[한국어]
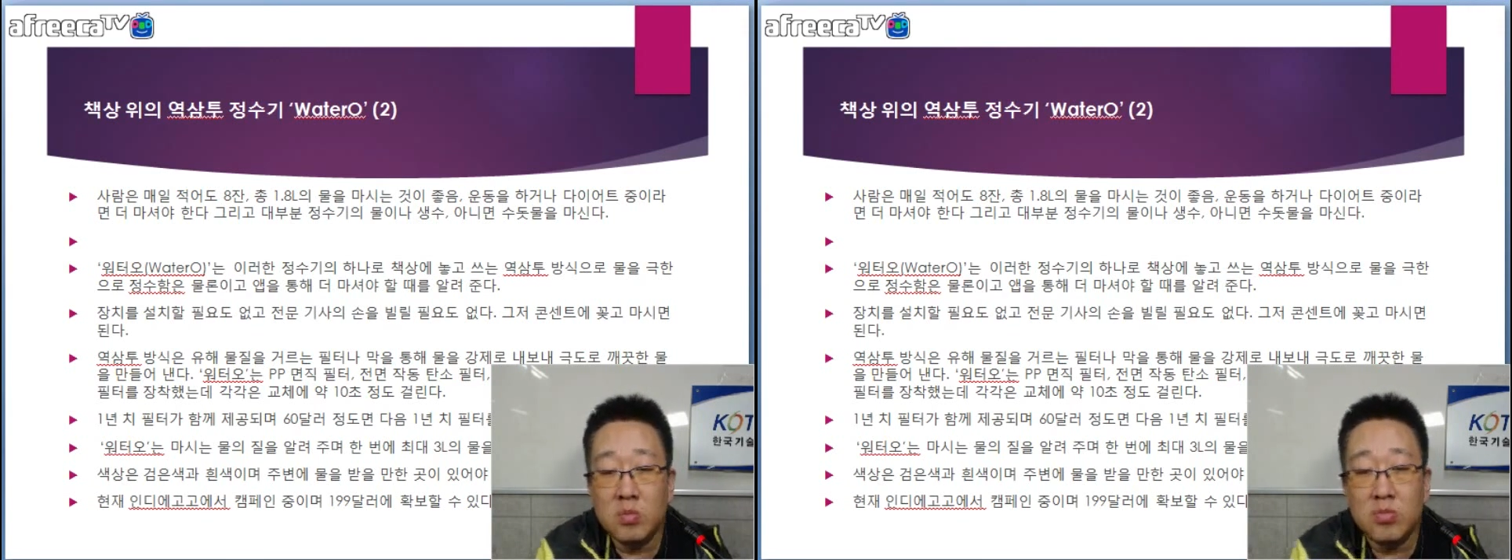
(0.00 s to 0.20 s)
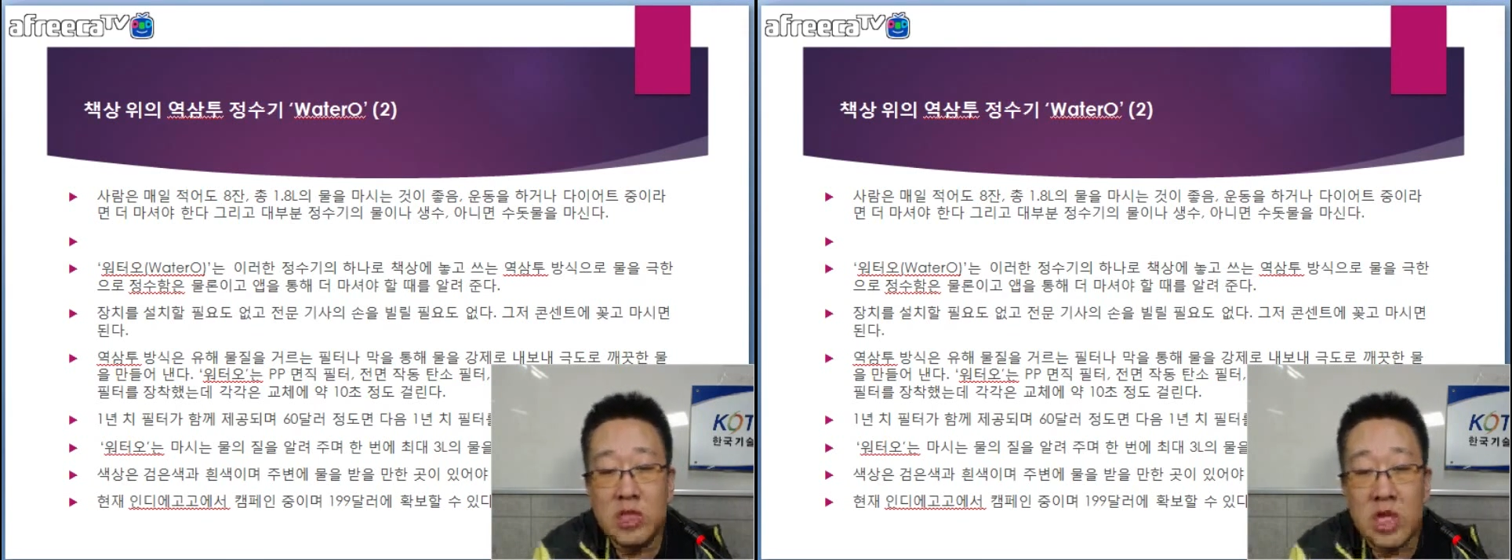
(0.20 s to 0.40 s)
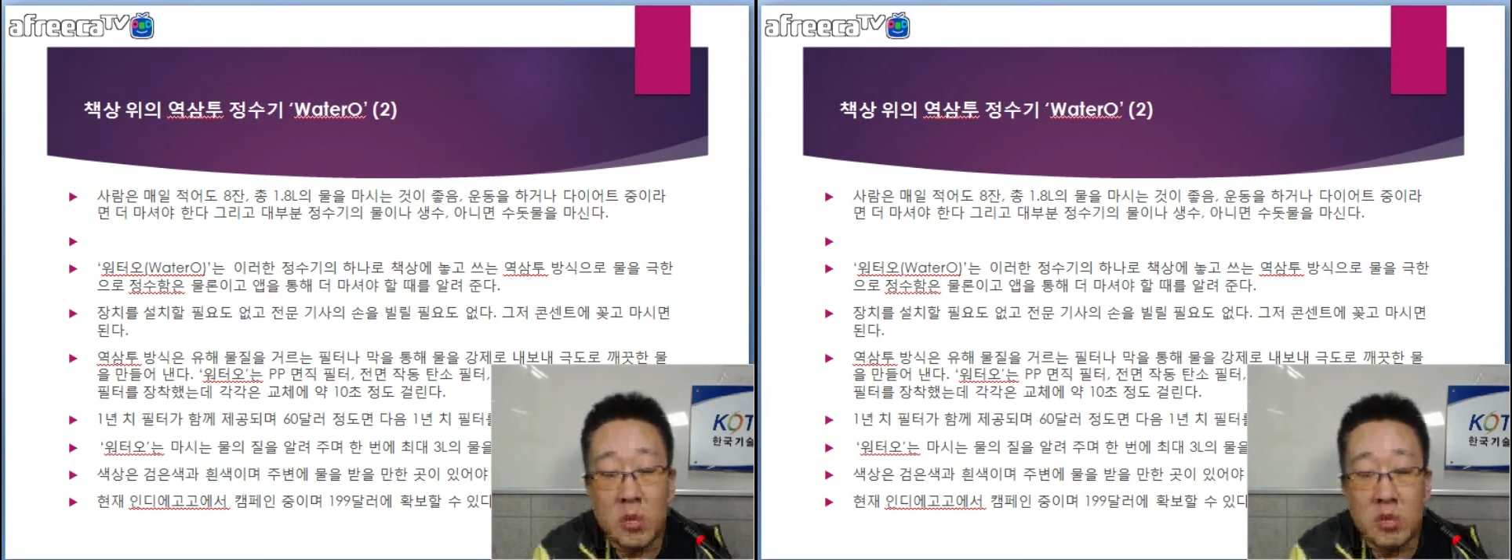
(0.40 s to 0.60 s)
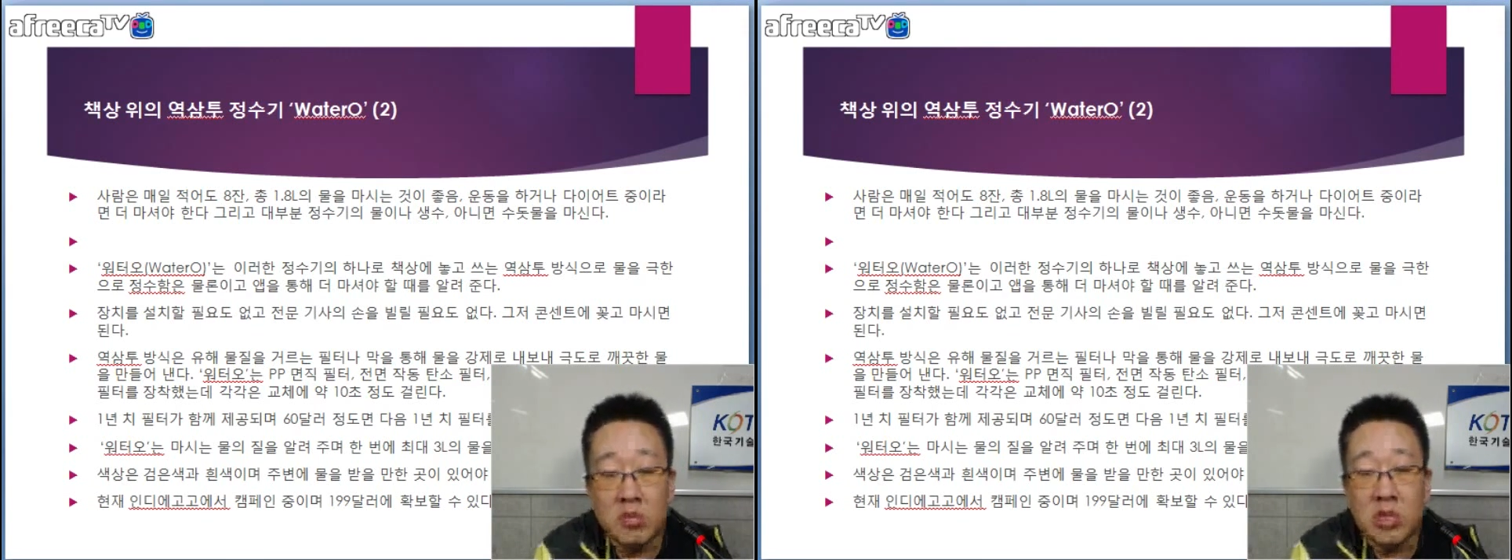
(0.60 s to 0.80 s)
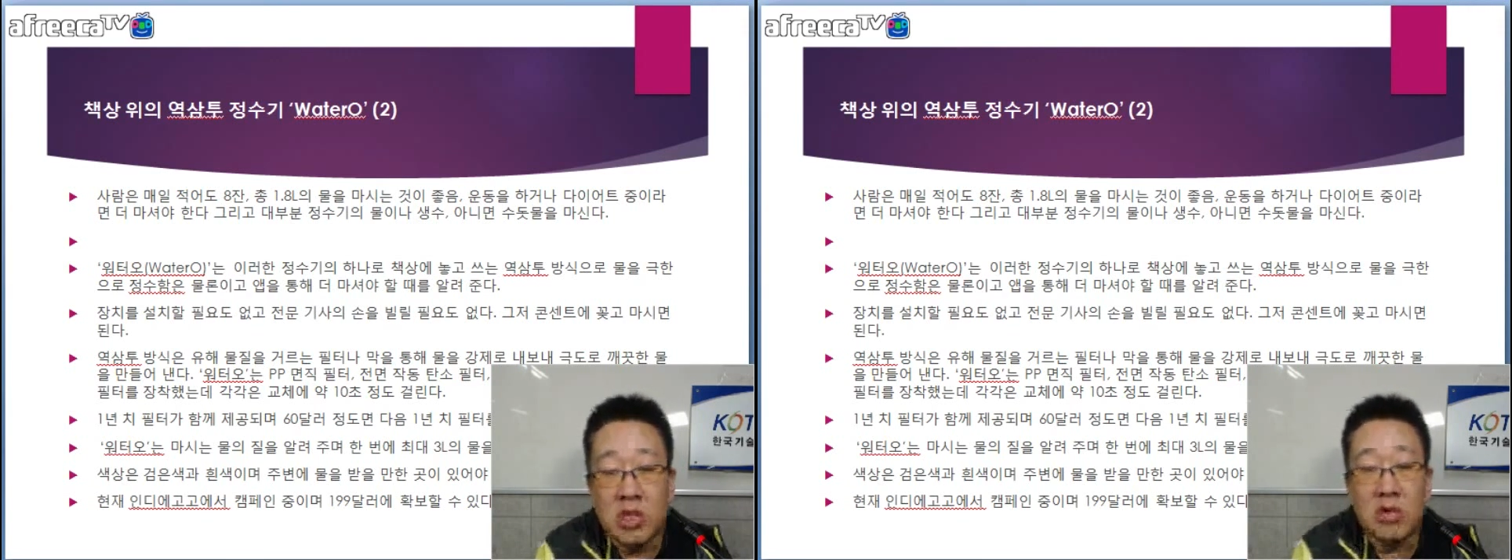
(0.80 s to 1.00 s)
문제가 없는
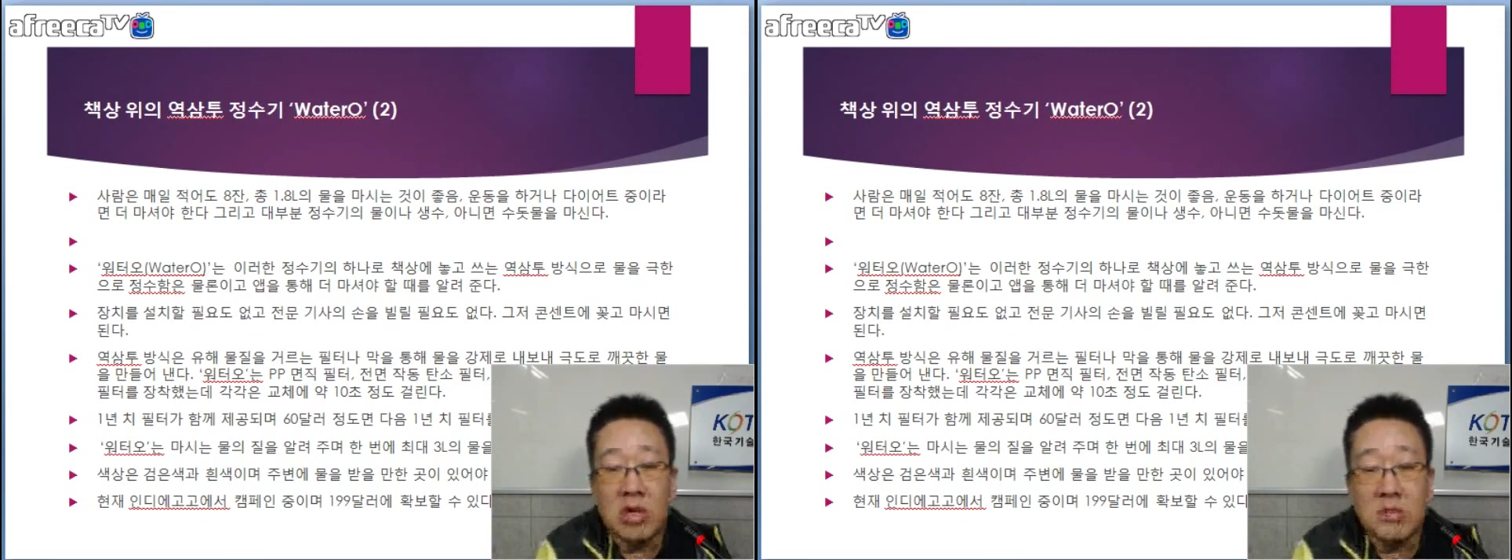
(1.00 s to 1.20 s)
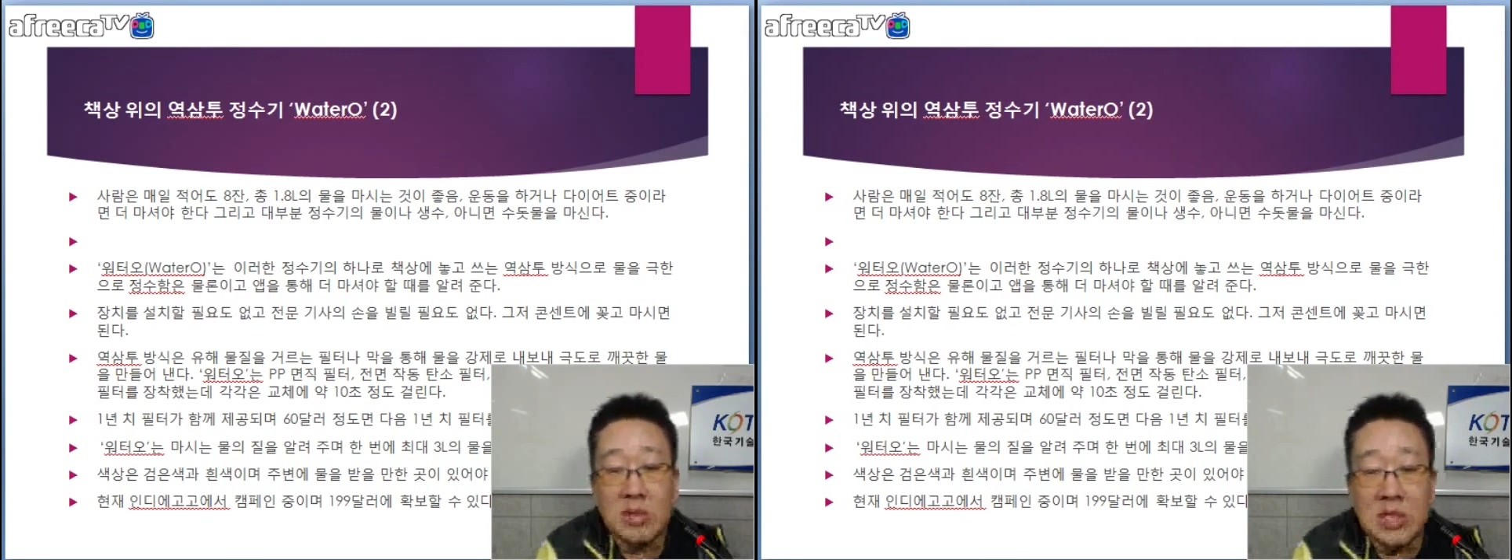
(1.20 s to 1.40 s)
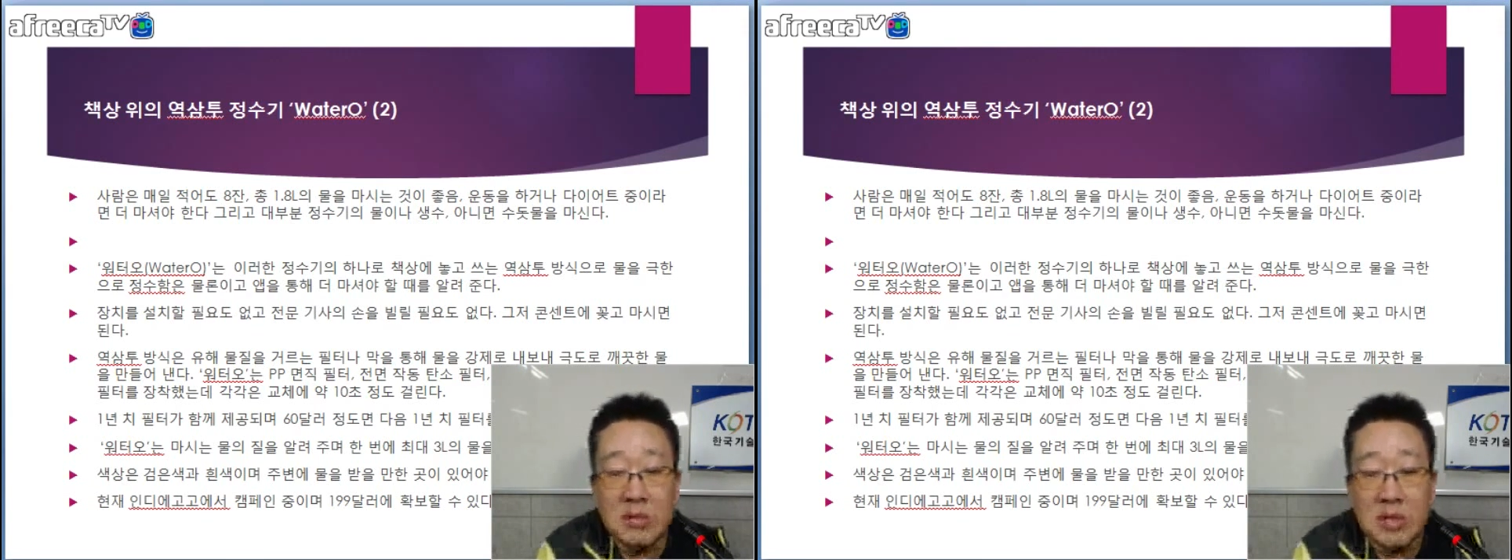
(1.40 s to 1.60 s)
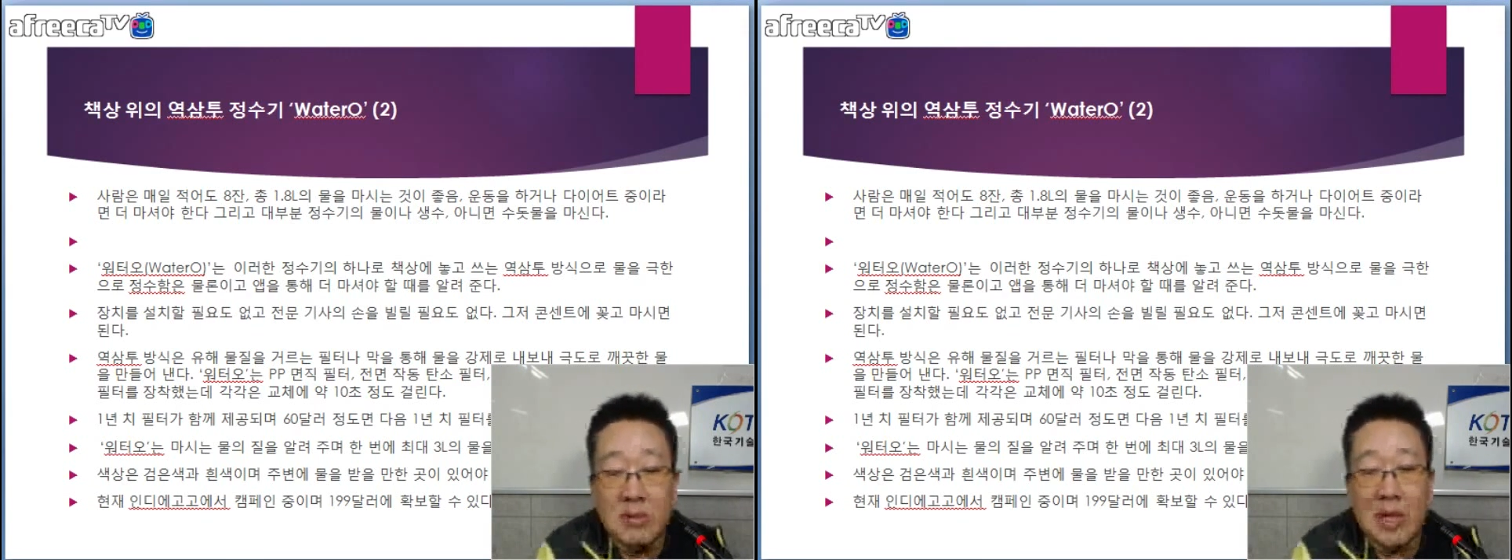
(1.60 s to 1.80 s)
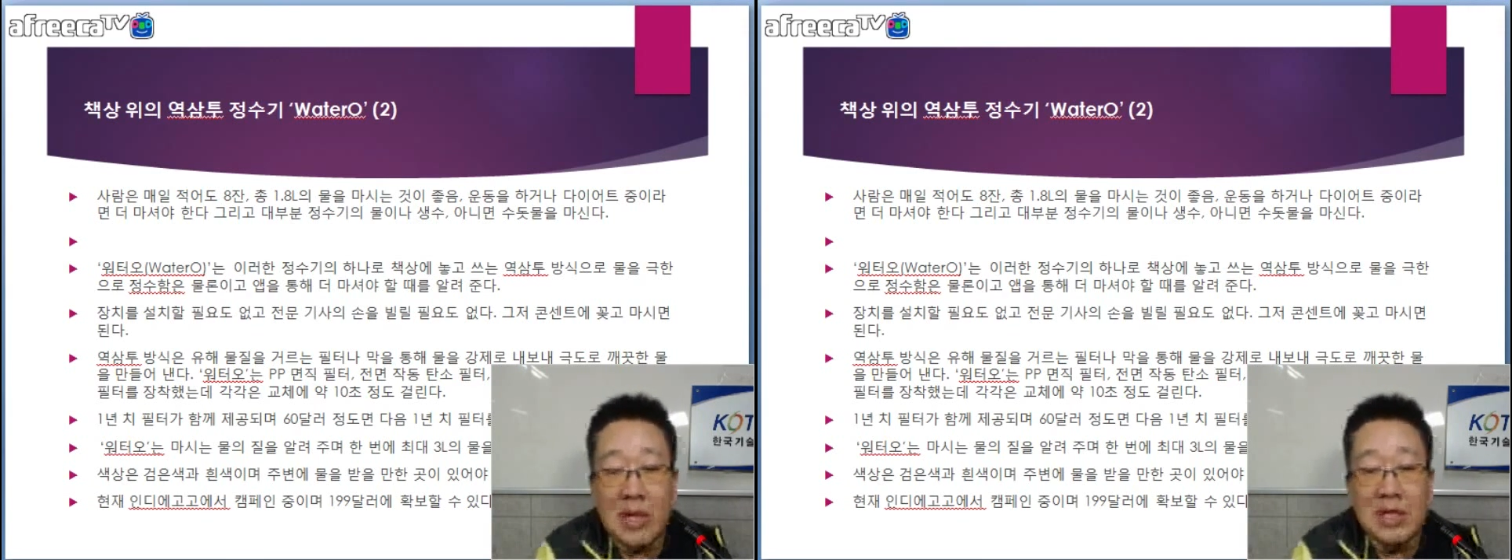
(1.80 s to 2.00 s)
물이라고 하지만 사람들은
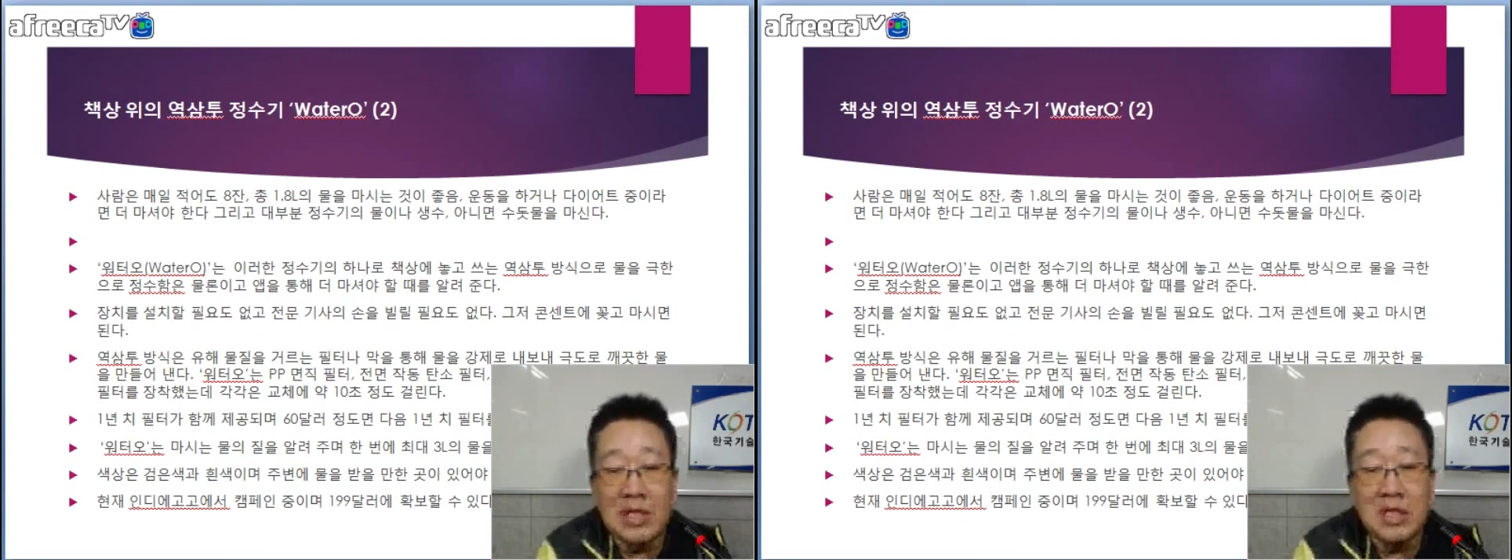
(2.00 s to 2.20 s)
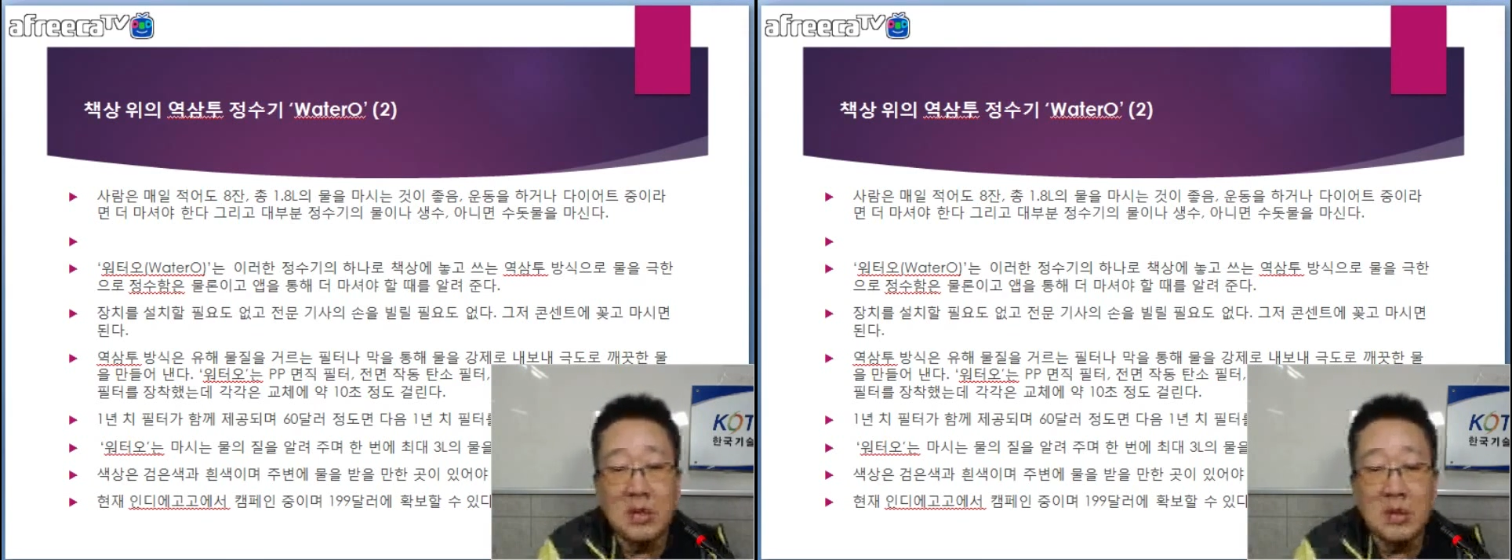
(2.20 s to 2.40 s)
많은